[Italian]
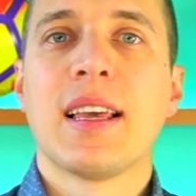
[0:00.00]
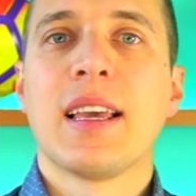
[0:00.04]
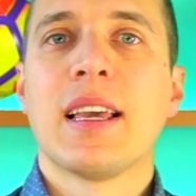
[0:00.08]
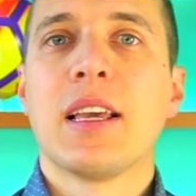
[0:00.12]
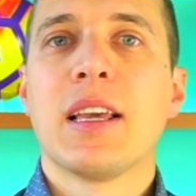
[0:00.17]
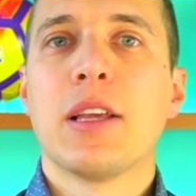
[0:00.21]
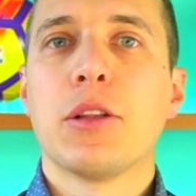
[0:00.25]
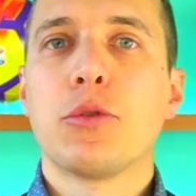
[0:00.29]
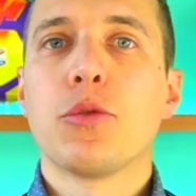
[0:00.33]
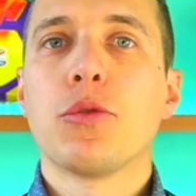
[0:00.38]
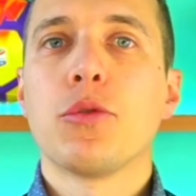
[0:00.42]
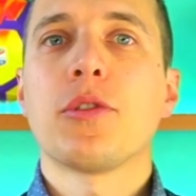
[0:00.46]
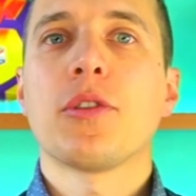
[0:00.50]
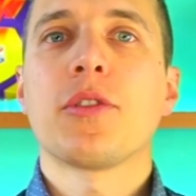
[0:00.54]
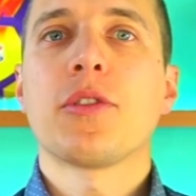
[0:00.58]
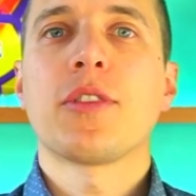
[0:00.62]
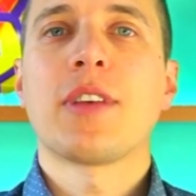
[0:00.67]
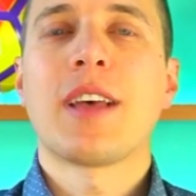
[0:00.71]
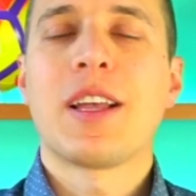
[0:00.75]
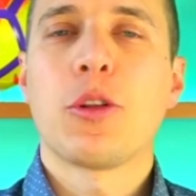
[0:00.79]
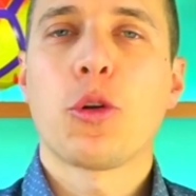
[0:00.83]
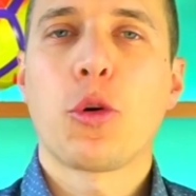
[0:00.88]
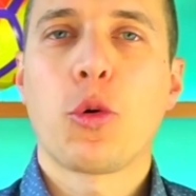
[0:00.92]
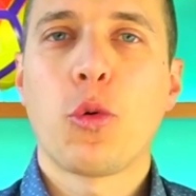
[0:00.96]
In tutto
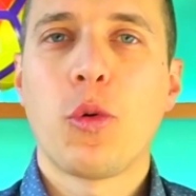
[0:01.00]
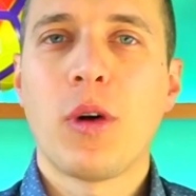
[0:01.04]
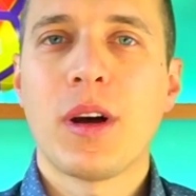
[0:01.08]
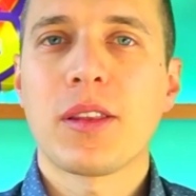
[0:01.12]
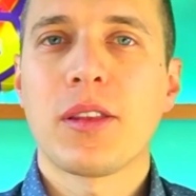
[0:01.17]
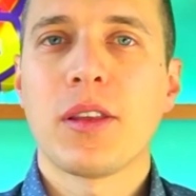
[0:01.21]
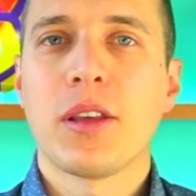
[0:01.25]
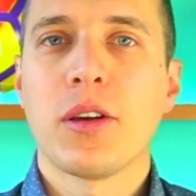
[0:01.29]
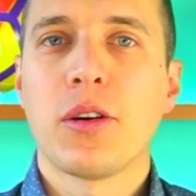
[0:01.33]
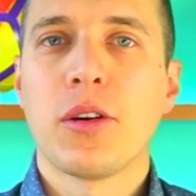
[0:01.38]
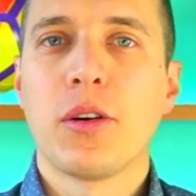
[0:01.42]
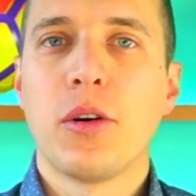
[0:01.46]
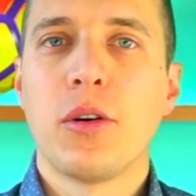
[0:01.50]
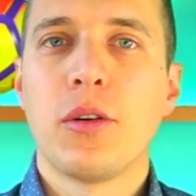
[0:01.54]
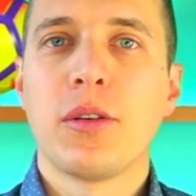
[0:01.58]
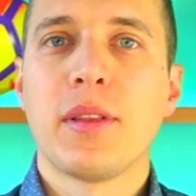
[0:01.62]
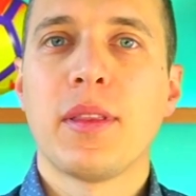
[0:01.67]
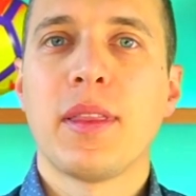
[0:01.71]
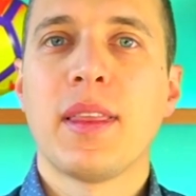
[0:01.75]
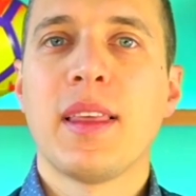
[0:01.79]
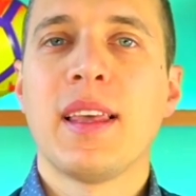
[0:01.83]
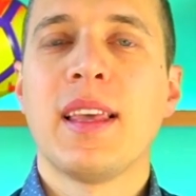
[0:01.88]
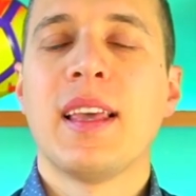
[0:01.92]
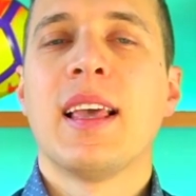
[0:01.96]
saranno quattro
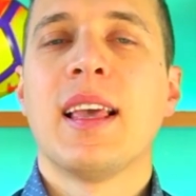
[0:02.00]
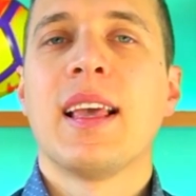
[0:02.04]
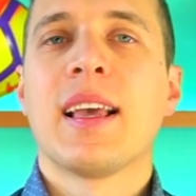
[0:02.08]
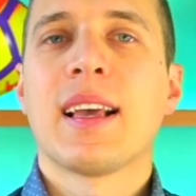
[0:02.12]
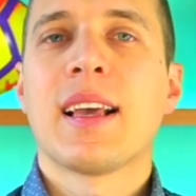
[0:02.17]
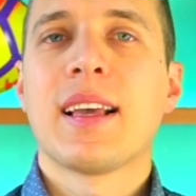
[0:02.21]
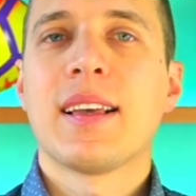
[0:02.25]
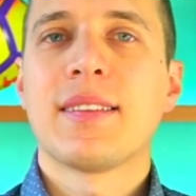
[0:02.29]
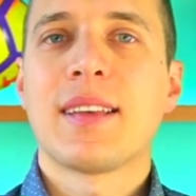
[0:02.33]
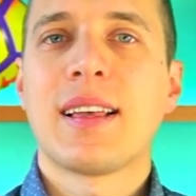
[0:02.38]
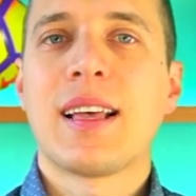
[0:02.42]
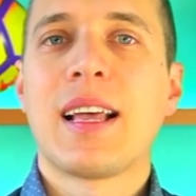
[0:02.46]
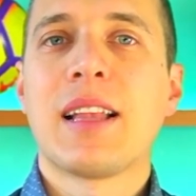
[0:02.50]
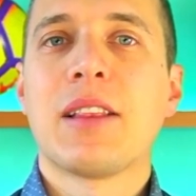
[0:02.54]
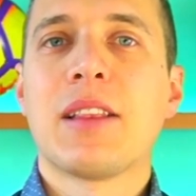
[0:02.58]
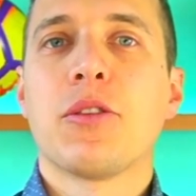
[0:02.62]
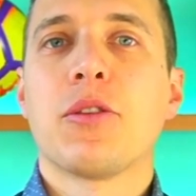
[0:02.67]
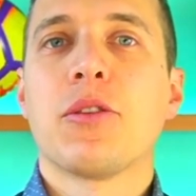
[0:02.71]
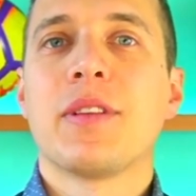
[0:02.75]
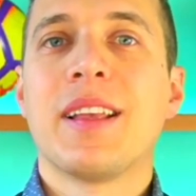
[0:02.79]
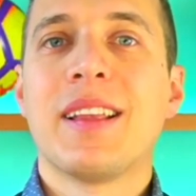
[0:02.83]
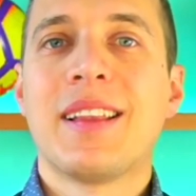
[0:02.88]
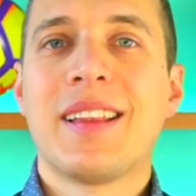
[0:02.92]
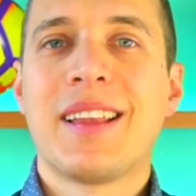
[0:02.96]
incontri che
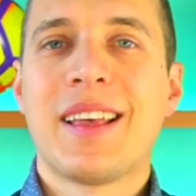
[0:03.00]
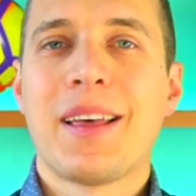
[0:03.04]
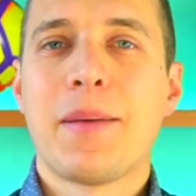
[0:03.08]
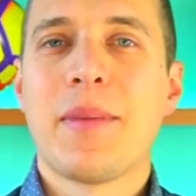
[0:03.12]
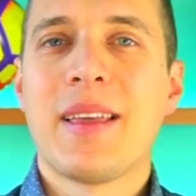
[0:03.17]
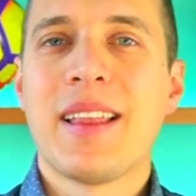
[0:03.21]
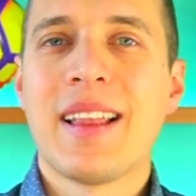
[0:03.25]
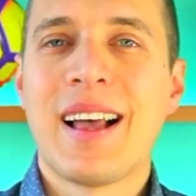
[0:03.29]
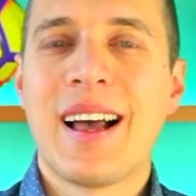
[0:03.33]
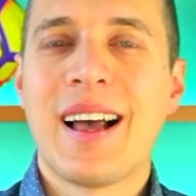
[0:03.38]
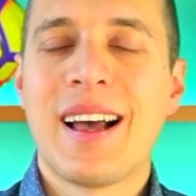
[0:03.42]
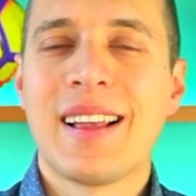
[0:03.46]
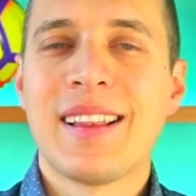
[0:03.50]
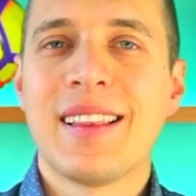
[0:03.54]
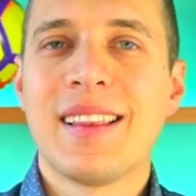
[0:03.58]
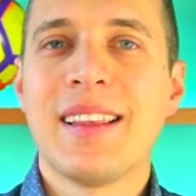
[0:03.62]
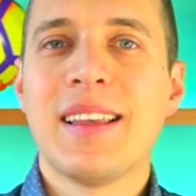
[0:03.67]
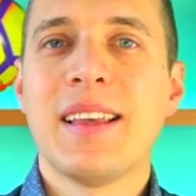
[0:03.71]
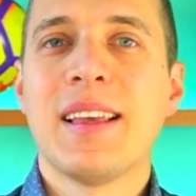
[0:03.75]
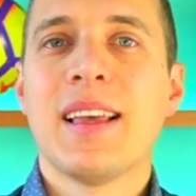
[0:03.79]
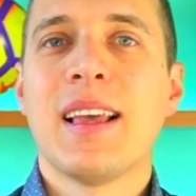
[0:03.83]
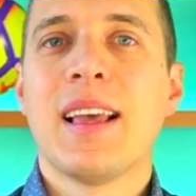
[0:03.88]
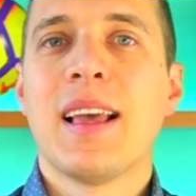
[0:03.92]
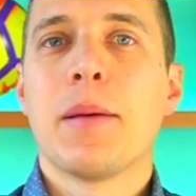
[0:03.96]
saranno
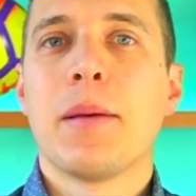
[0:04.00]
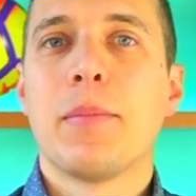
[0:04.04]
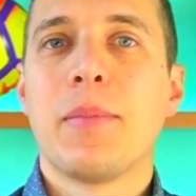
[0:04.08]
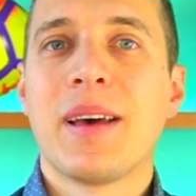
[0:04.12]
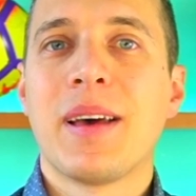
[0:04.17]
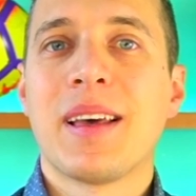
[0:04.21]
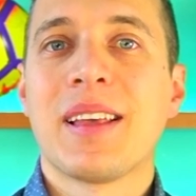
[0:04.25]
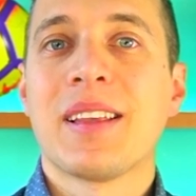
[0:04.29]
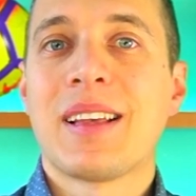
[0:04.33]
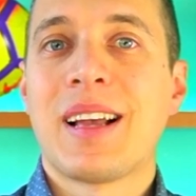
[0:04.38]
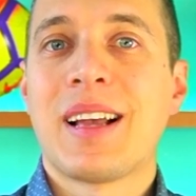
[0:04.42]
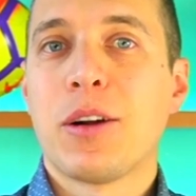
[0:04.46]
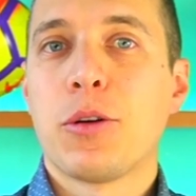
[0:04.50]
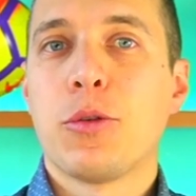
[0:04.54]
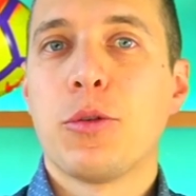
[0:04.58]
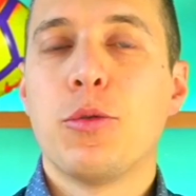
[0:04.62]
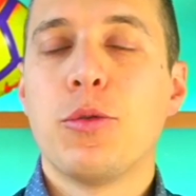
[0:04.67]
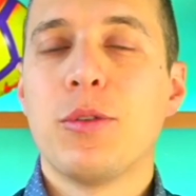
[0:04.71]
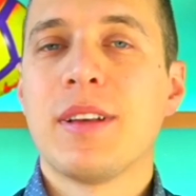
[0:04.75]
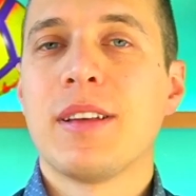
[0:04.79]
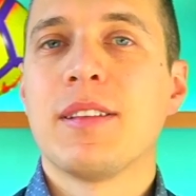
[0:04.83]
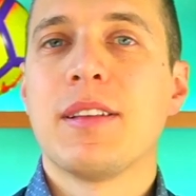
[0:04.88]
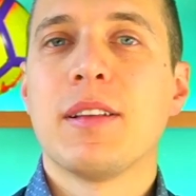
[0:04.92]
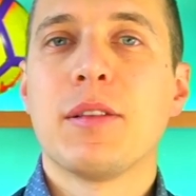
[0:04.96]
determinanti per
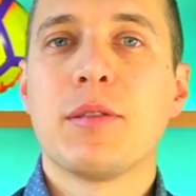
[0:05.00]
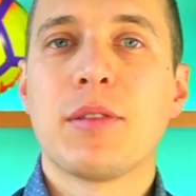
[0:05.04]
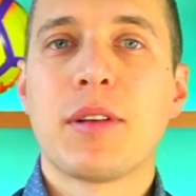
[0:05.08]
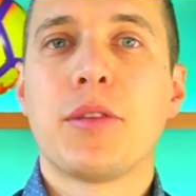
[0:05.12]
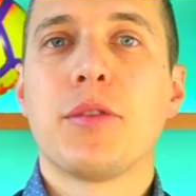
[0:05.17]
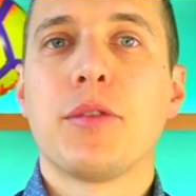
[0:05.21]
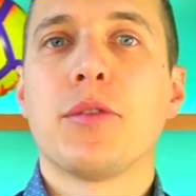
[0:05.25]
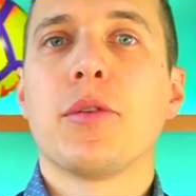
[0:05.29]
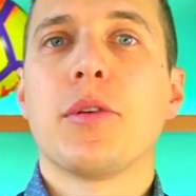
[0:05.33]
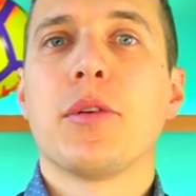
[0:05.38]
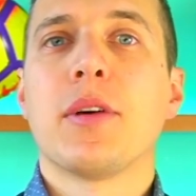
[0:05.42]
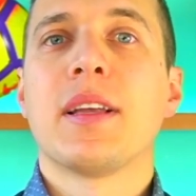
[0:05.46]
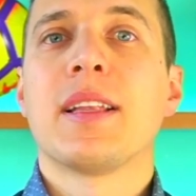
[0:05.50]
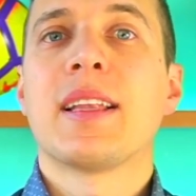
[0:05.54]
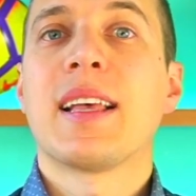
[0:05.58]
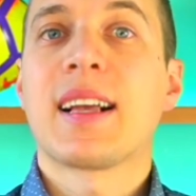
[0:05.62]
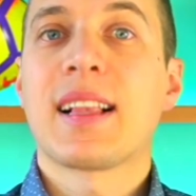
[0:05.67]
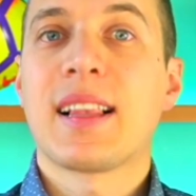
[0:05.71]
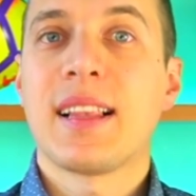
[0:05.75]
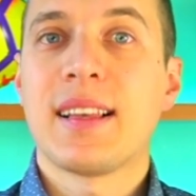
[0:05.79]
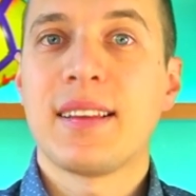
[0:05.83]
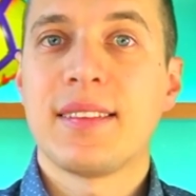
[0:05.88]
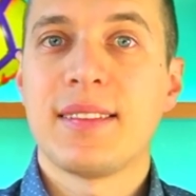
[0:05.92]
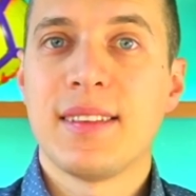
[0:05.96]
alcune situazioni della
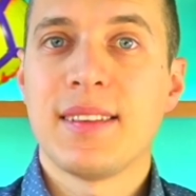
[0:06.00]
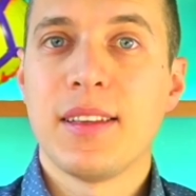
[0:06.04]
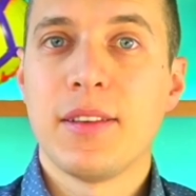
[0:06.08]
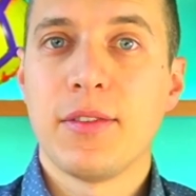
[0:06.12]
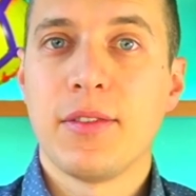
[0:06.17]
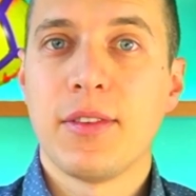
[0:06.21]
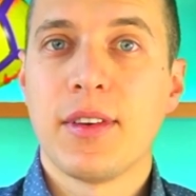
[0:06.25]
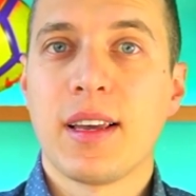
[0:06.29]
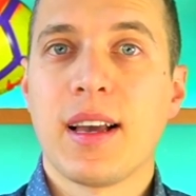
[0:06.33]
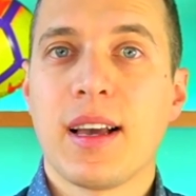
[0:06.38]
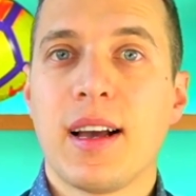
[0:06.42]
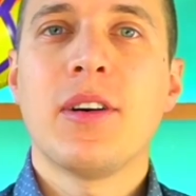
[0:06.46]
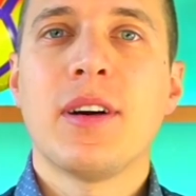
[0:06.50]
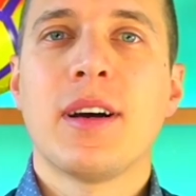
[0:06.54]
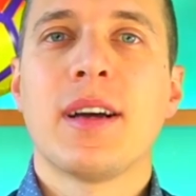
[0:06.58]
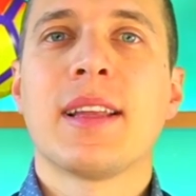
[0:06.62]
classifica.